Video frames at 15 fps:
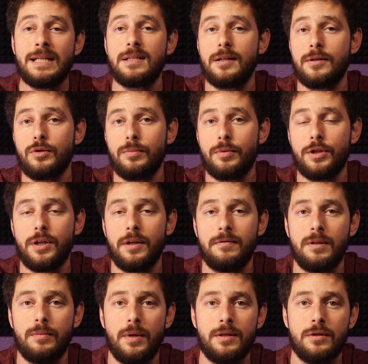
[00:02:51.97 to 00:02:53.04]
Сразу обращаю
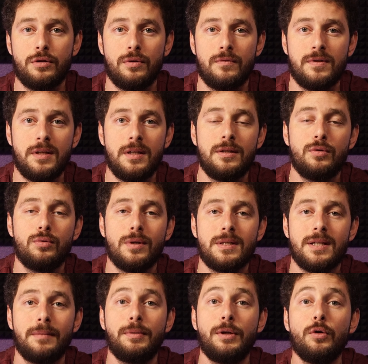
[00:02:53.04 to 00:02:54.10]
внимание, что в стенде у
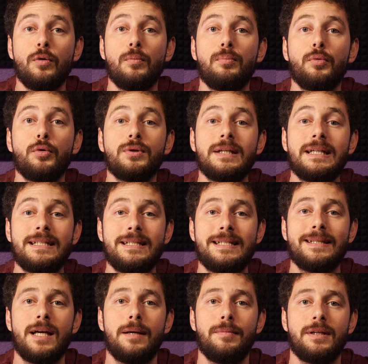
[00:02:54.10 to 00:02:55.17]
нас объем под эти
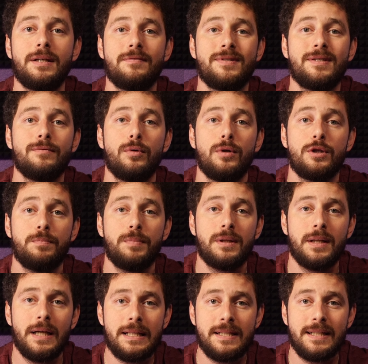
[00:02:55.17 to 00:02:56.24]
динамики всего лишь
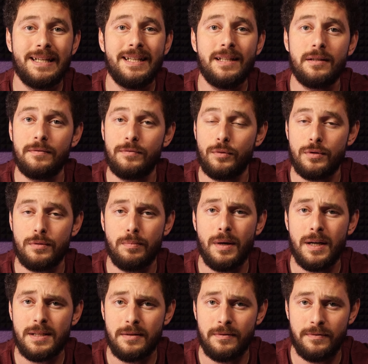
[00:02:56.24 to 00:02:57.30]
15 литров, то есть
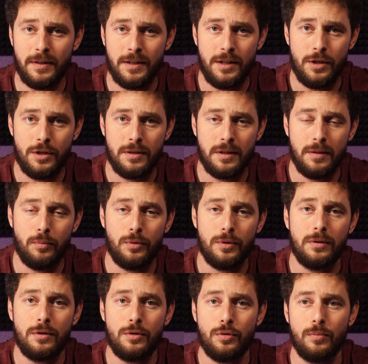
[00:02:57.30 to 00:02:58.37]
баса фактически
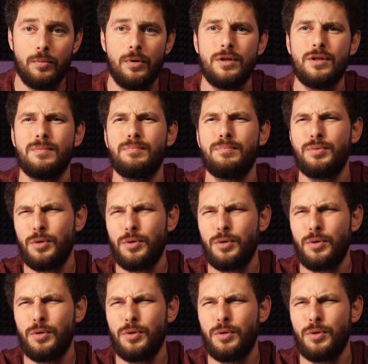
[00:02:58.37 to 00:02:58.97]
будет еще больше.